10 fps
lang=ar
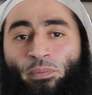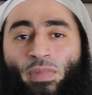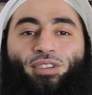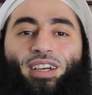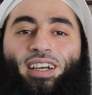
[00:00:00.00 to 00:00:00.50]

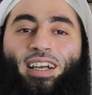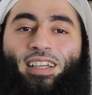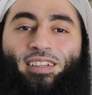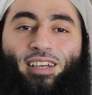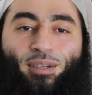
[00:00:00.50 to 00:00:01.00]

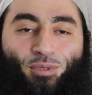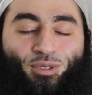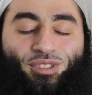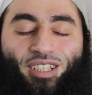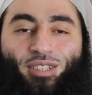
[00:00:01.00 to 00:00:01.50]
فهذا
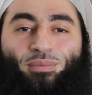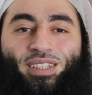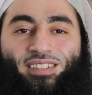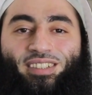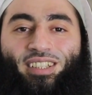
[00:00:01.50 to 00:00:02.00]
امر طيب
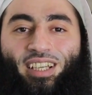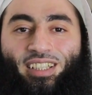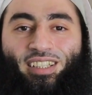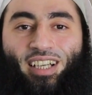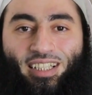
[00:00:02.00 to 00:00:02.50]
باذن
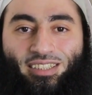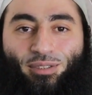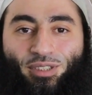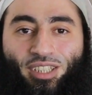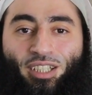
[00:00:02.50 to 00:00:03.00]
الله عز
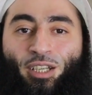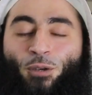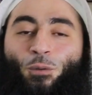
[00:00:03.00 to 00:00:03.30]
وجل